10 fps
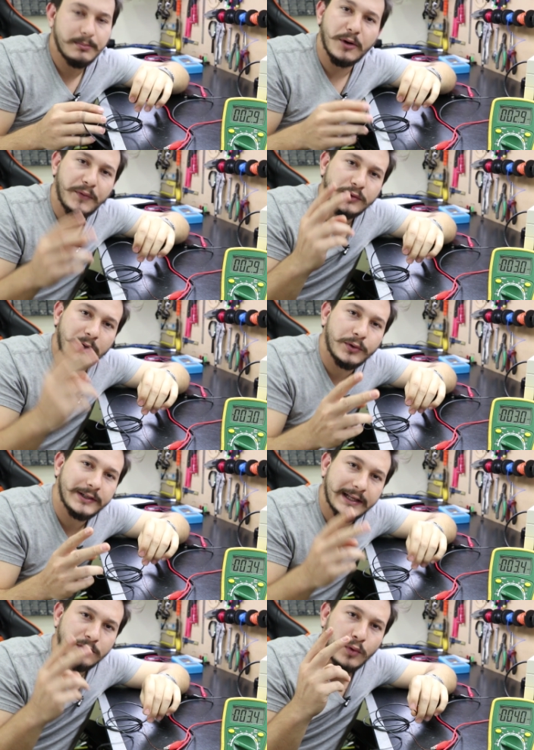Meu fio está
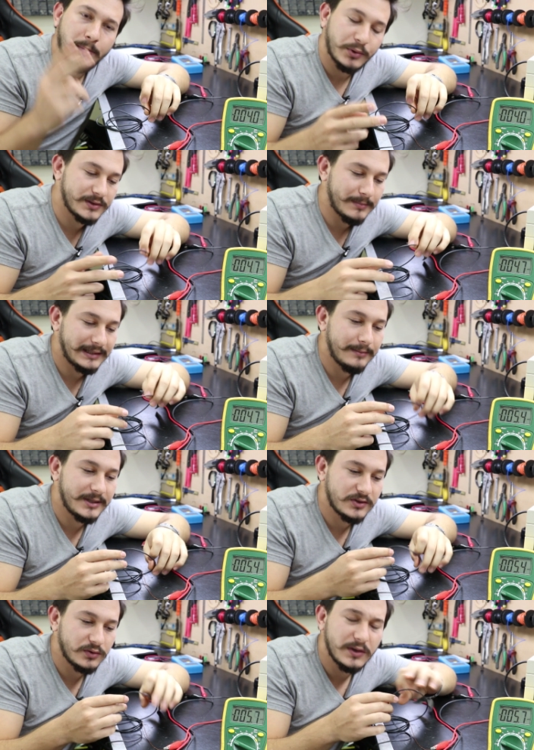cortado com
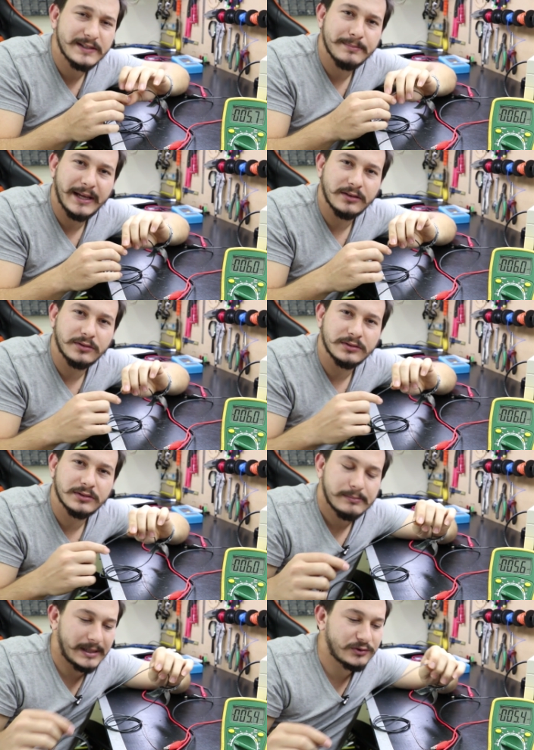aproximadamente 2
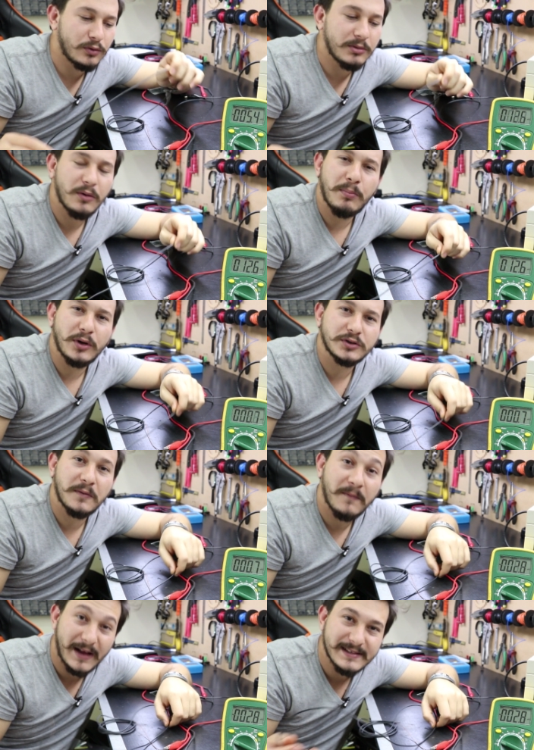metros, mas como que eu posso
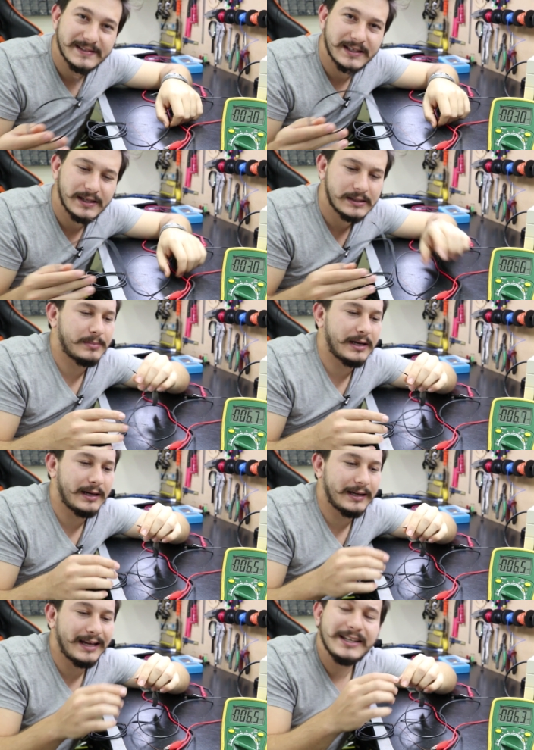fazer
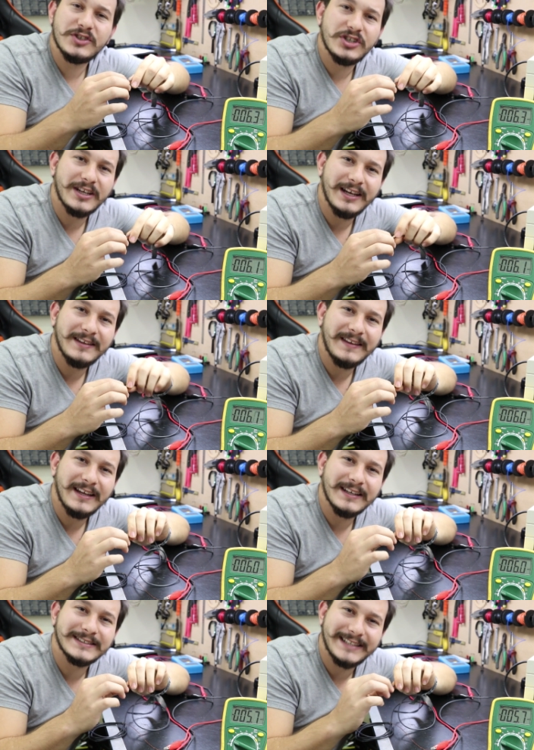para garantir que ele
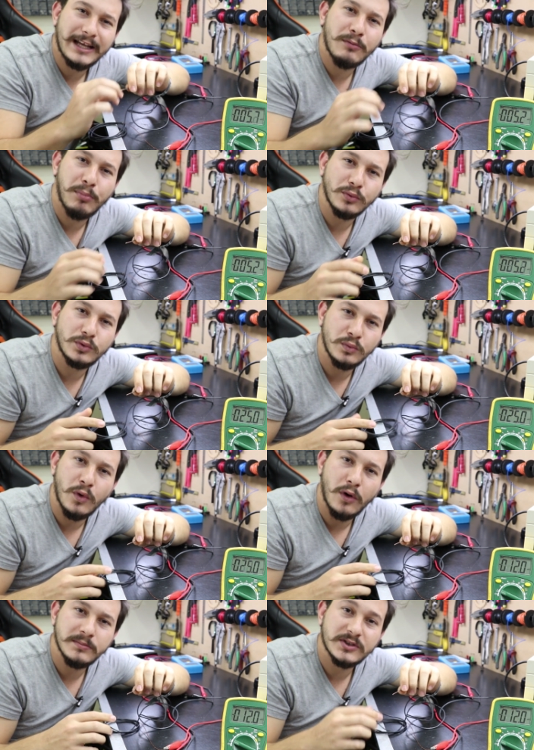tenha 0.1
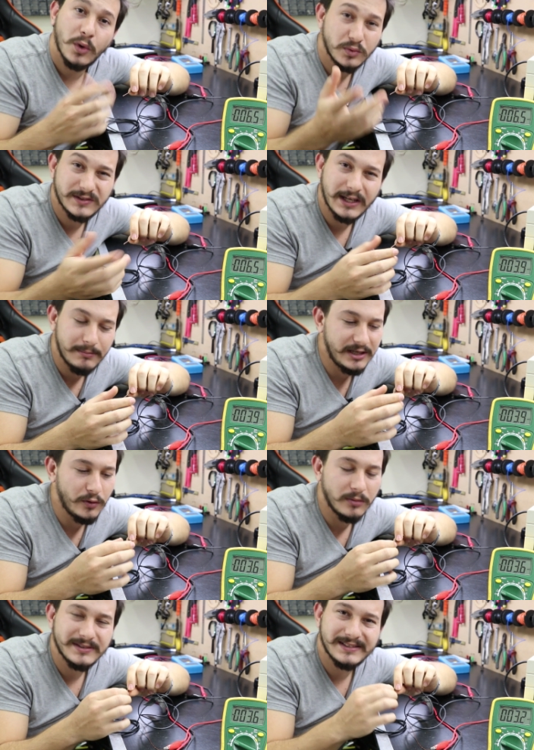ohms ou 100
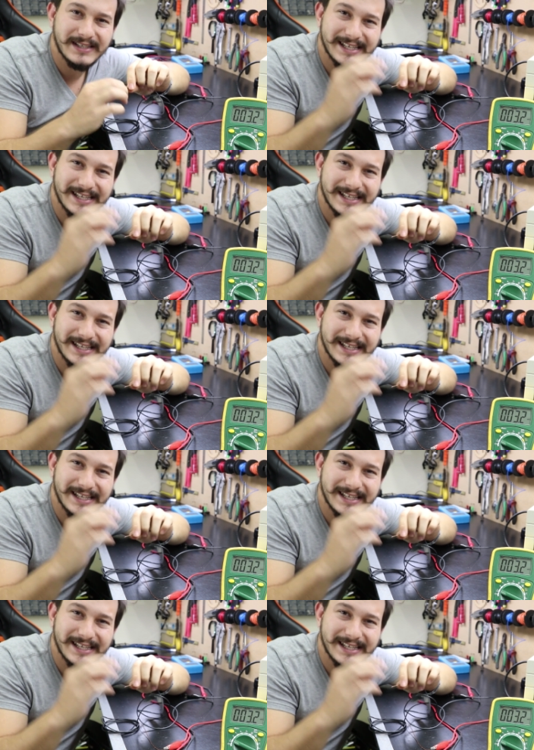miliohms